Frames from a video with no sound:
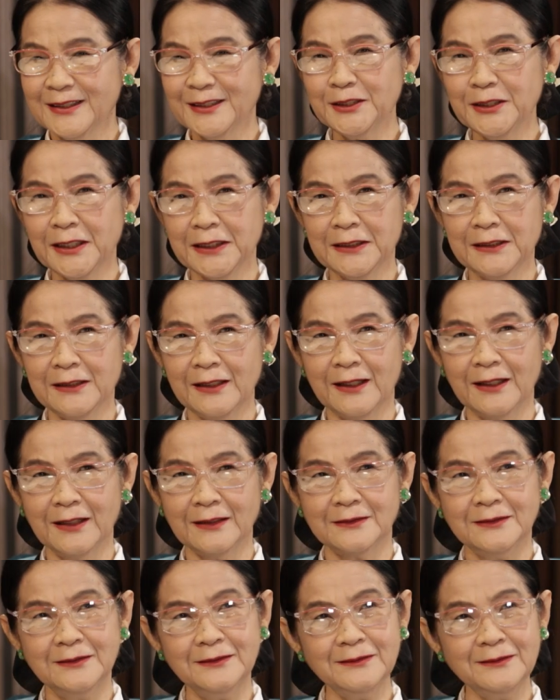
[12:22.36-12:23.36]
à. cái này
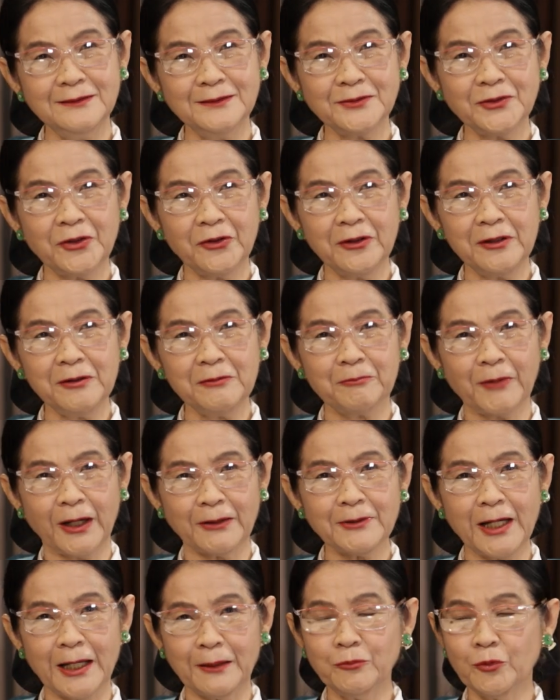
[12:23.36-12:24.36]
là chưa có
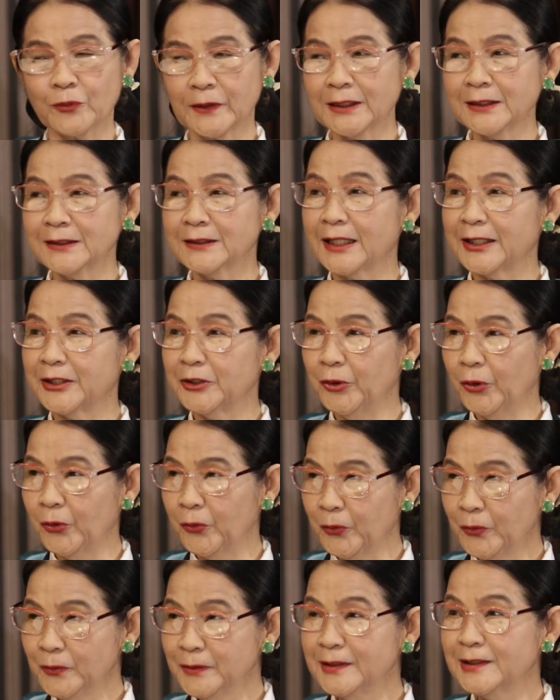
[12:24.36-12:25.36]
bảo đảm một cách đầy
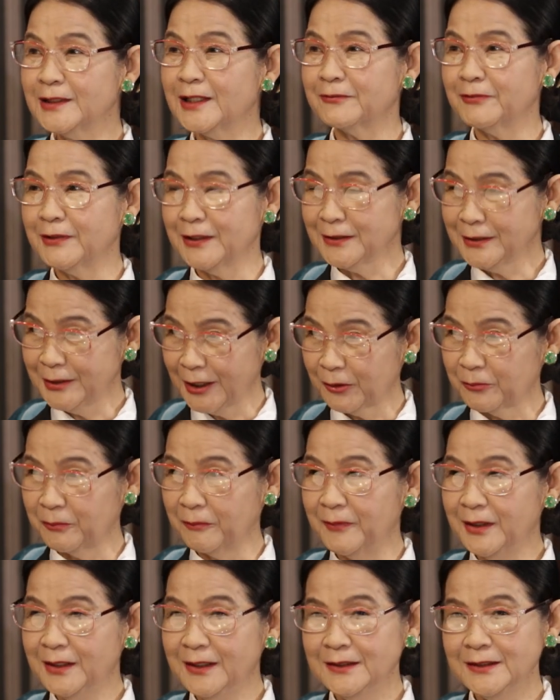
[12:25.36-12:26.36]
đủ như là ừ. vợ chồng
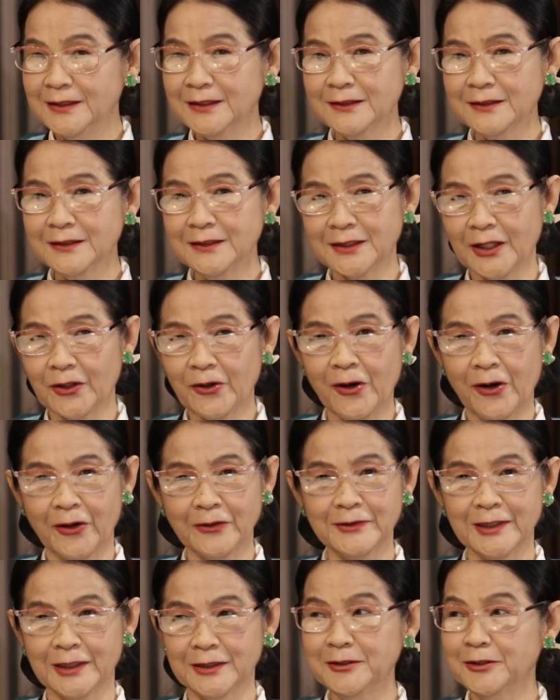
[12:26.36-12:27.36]
chứ giờ
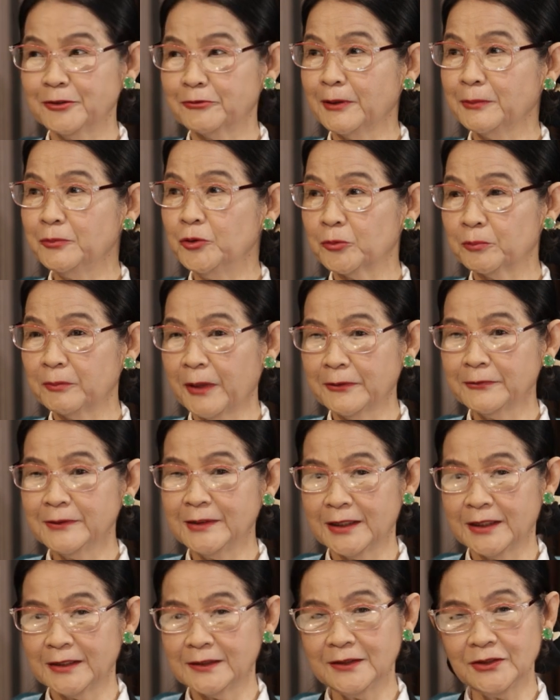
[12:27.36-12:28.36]
họ vẫn được pháp luật bảo
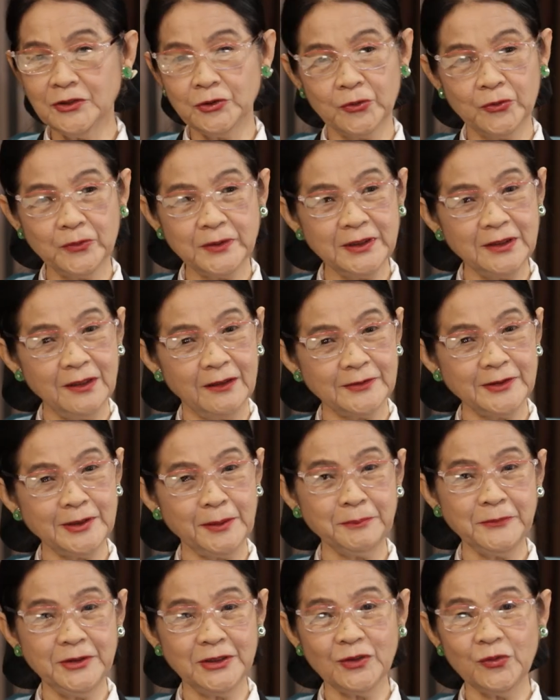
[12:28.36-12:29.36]
vệ thí dụ khi họ
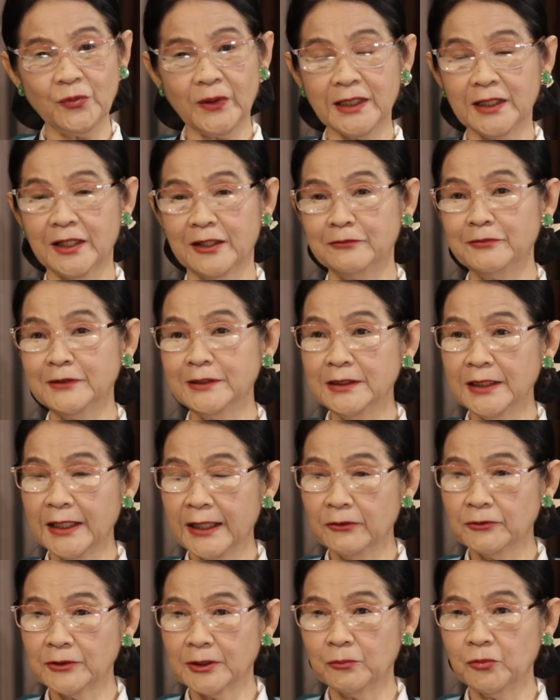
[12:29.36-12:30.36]
chấm dứt quan hệ với
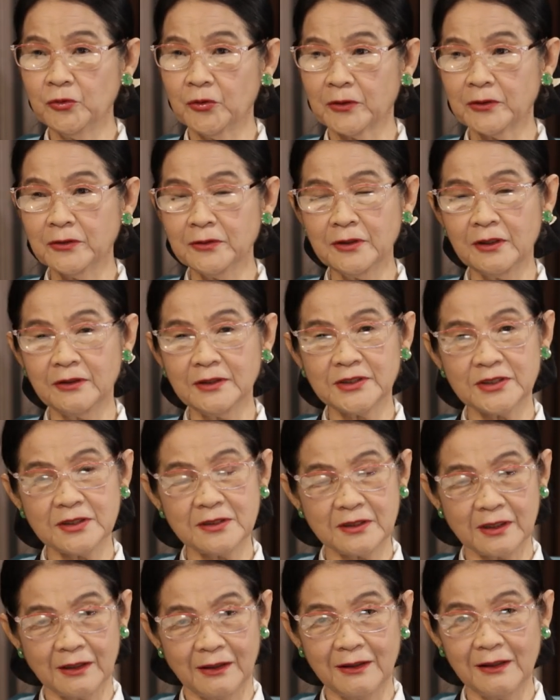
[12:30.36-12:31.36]
nhau trong luật có nói
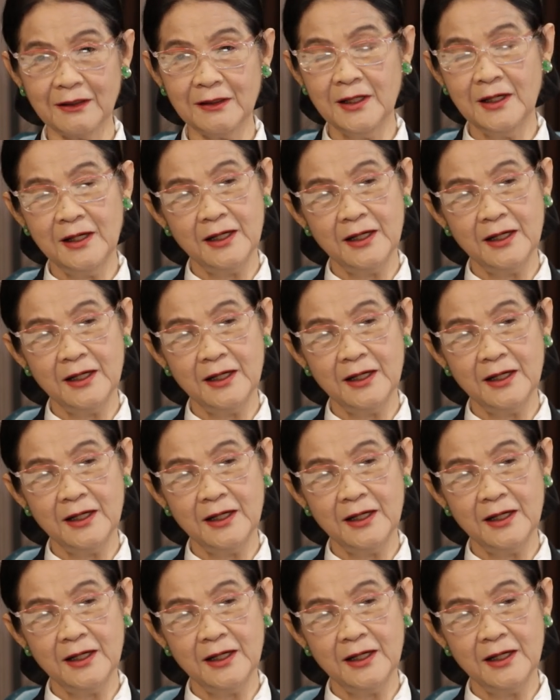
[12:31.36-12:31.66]
rất rõ